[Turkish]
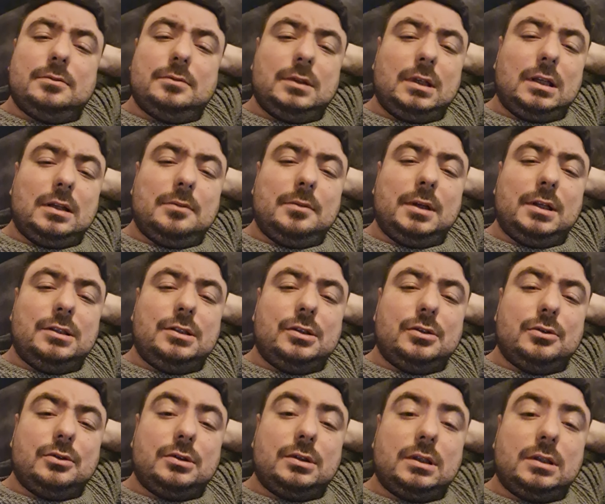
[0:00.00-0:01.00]
Yani bence
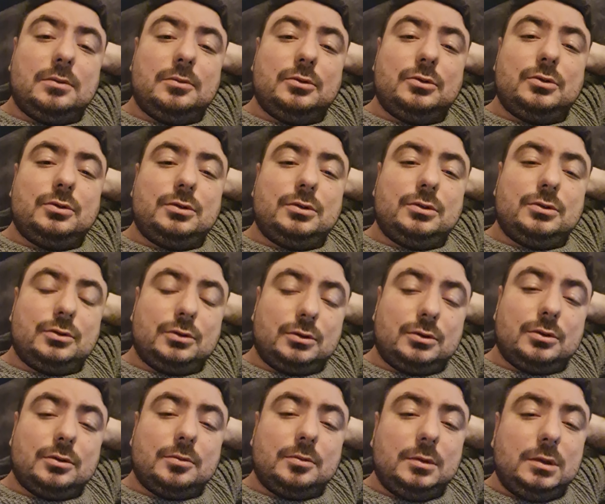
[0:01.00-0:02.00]
yok yani. Bu soruyu
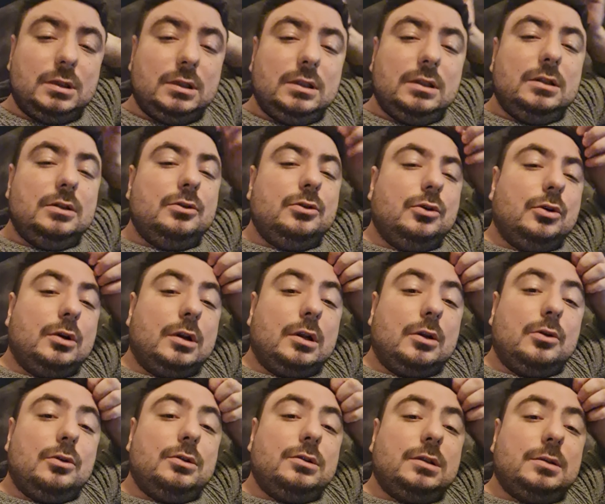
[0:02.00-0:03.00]
sordum.
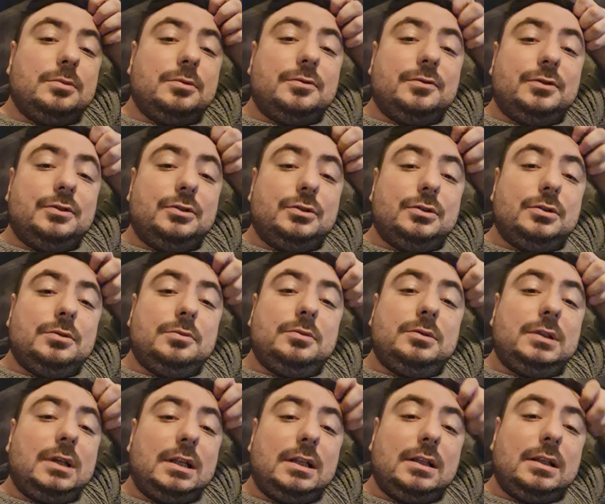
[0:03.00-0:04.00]
Gören olursa bu videoyu
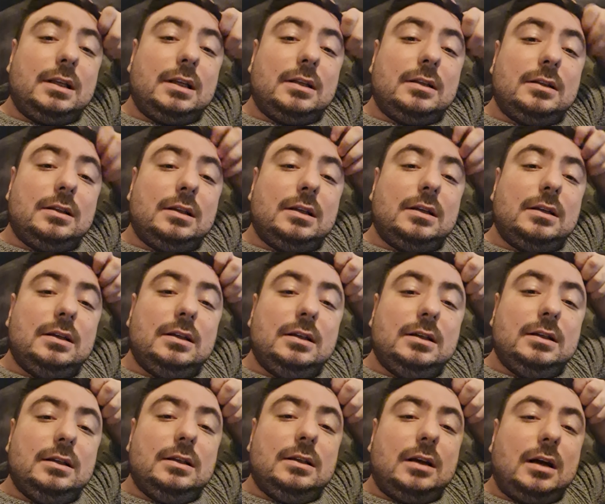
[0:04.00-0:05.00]
kendi kendine
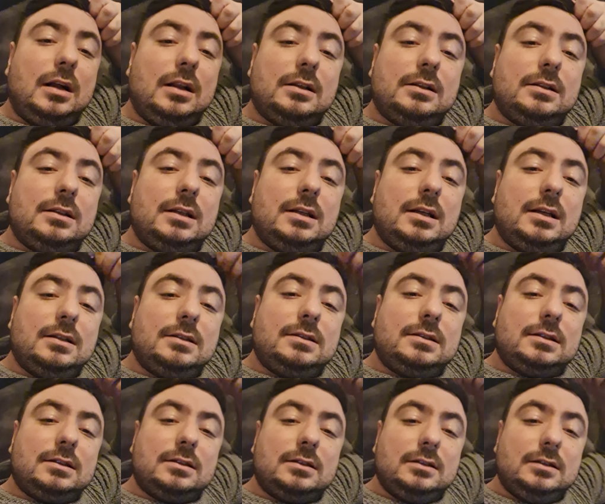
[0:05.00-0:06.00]
altına
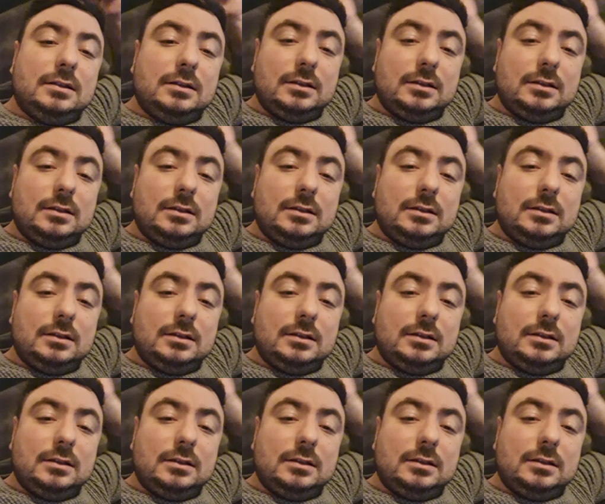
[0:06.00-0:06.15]
yazsın.